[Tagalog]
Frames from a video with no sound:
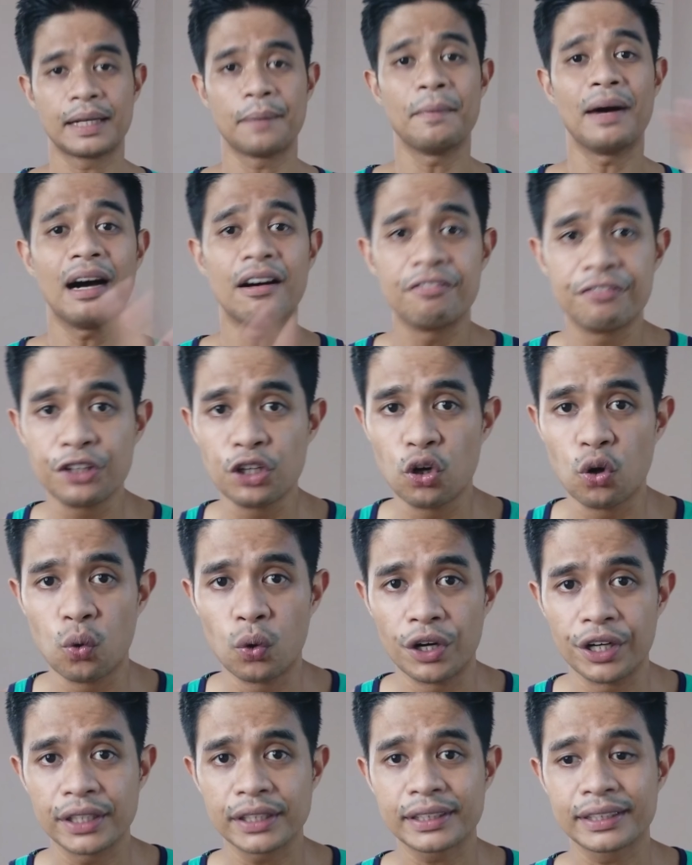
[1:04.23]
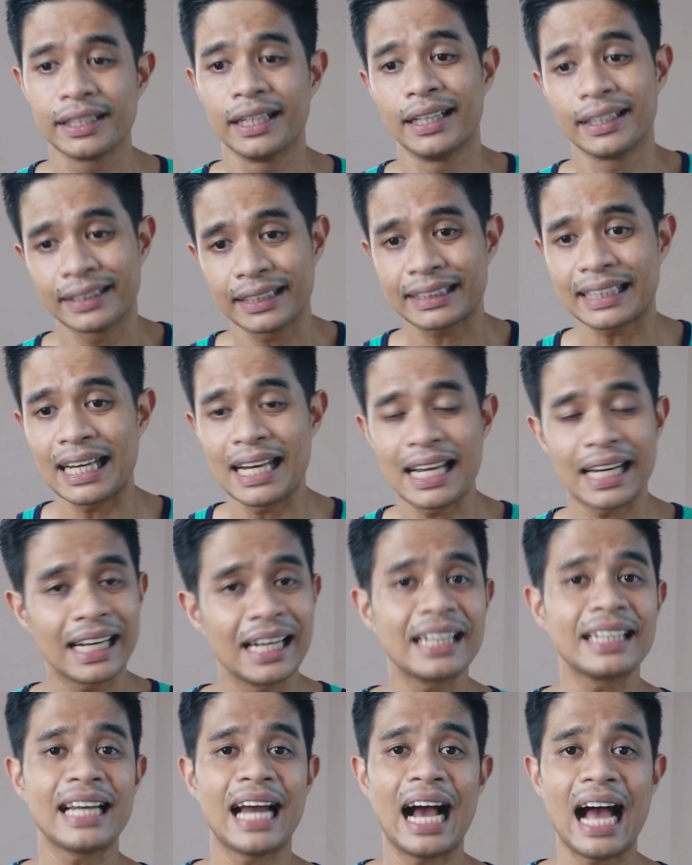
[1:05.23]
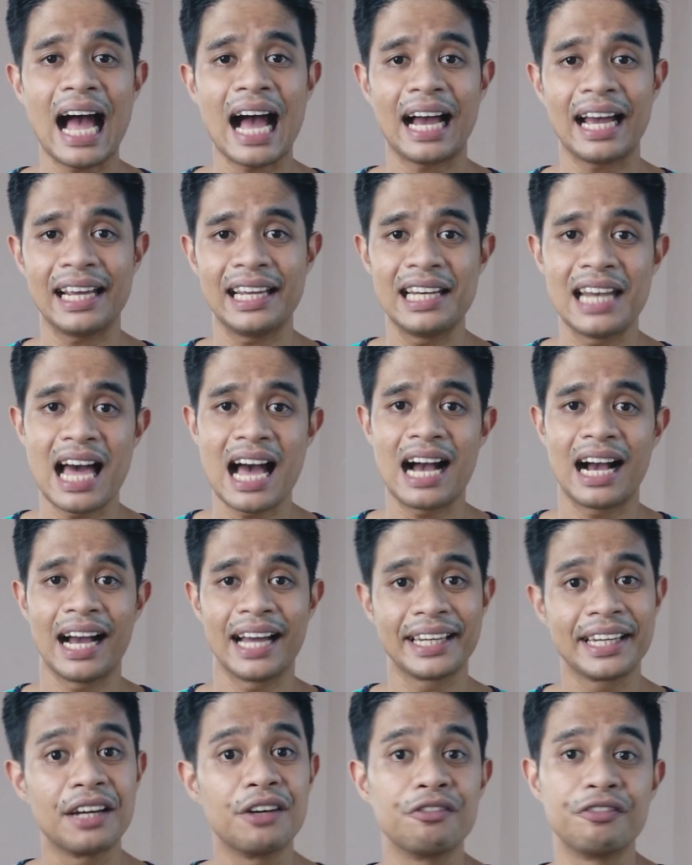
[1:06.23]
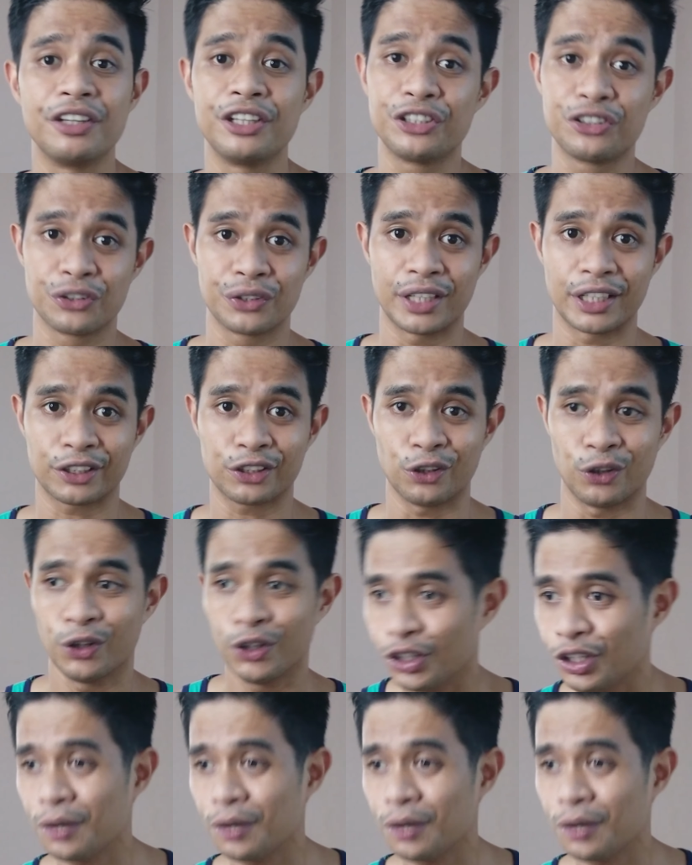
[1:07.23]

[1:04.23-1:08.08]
sa mga viewers na talagang nangangailangan ng video na to.